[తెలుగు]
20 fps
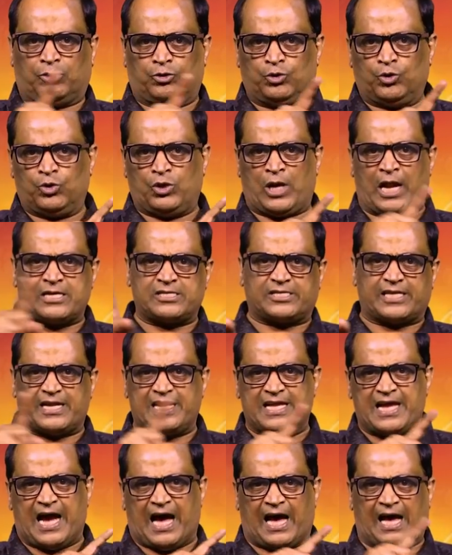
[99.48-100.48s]
టూ రన్స్
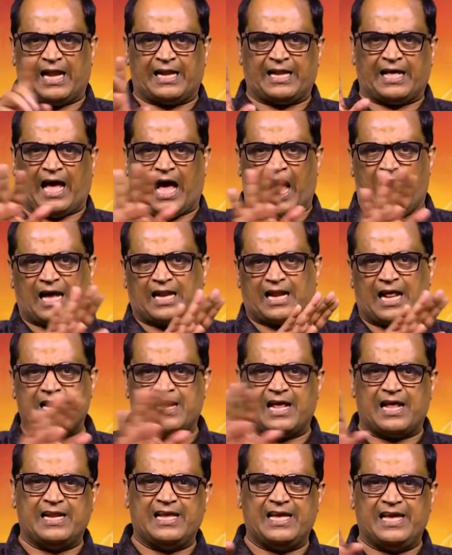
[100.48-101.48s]
అని ఆన ఆ
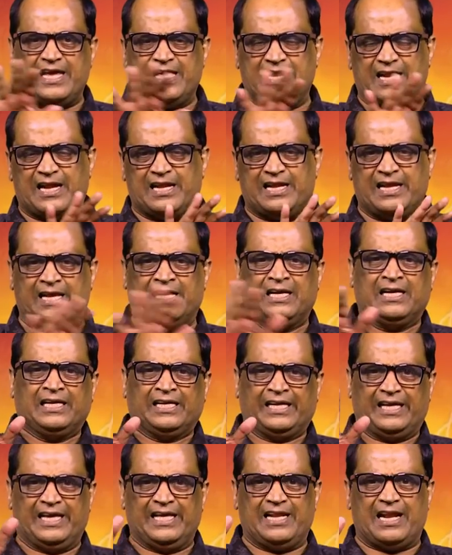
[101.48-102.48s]
రన్ అని ఈ రన్
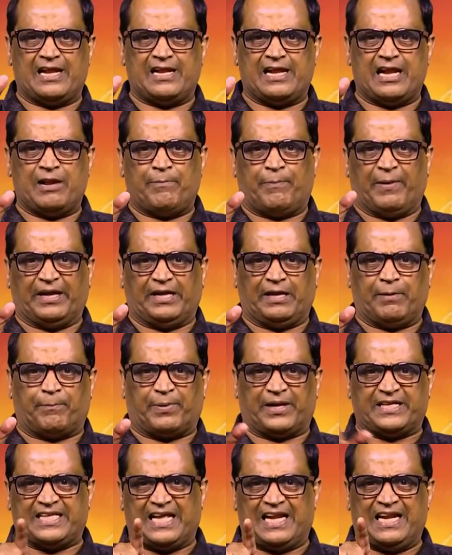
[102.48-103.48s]
ఈ రన్ అని పెట్టి
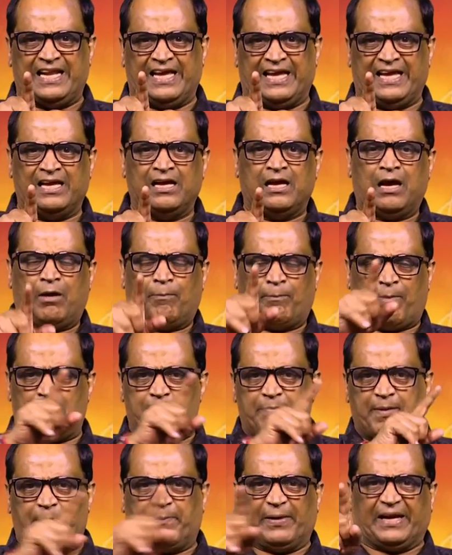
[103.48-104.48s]
ప్రజల్ని
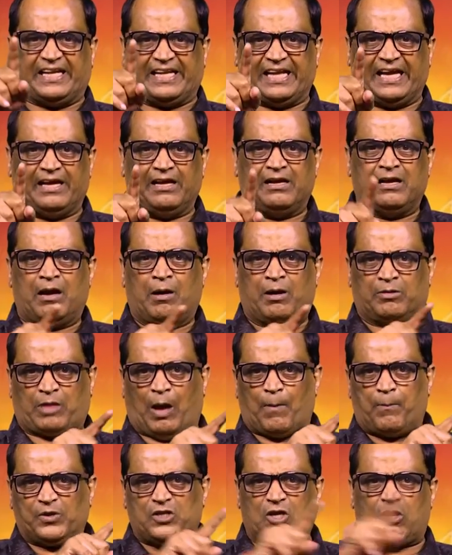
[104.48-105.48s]
పంపిపెట్టి
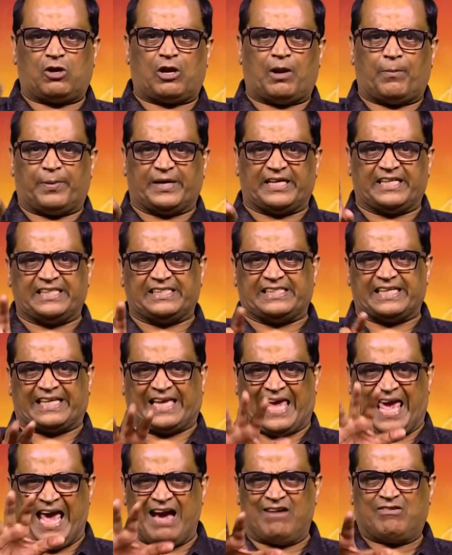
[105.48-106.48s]
తప్పుదోవలు పట్టించి
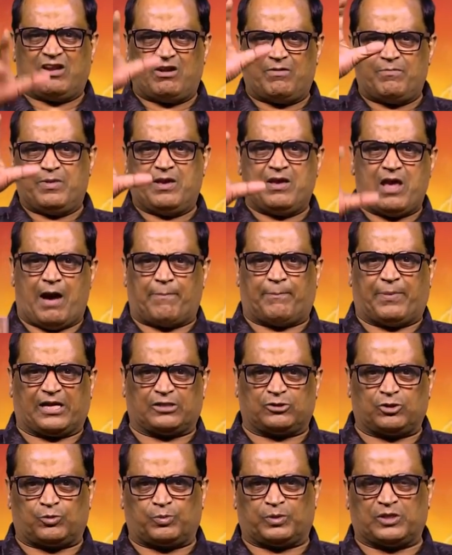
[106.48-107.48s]
కేవలం మీ వ్యాపార
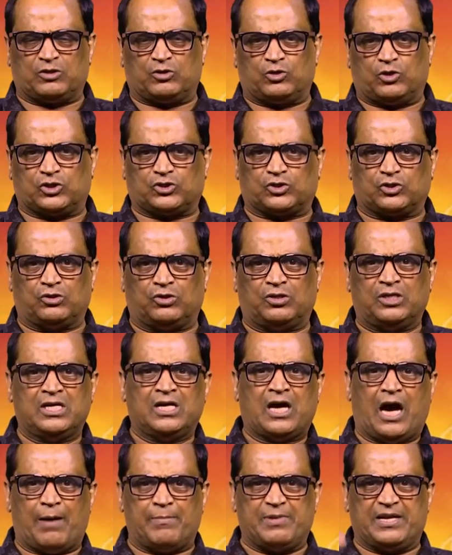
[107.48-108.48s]
దృక్పథం కోసం
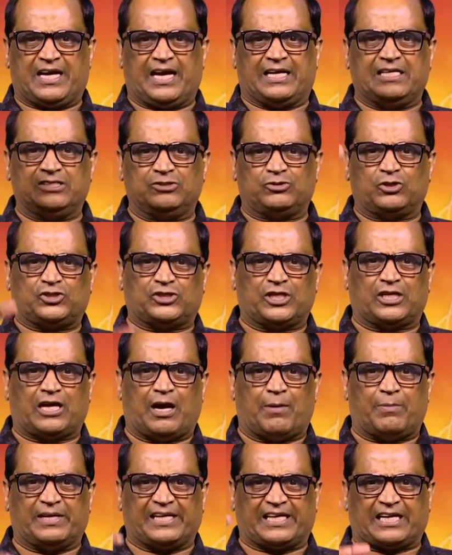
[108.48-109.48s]
అమెరికా నుంచి వచ్చారు
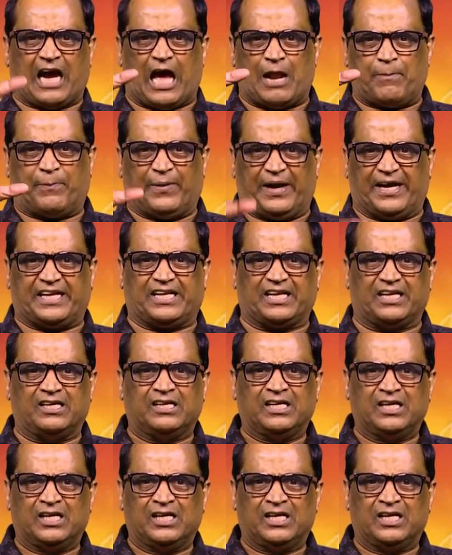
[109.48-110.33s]
కాబట్టి కార్పొరేట్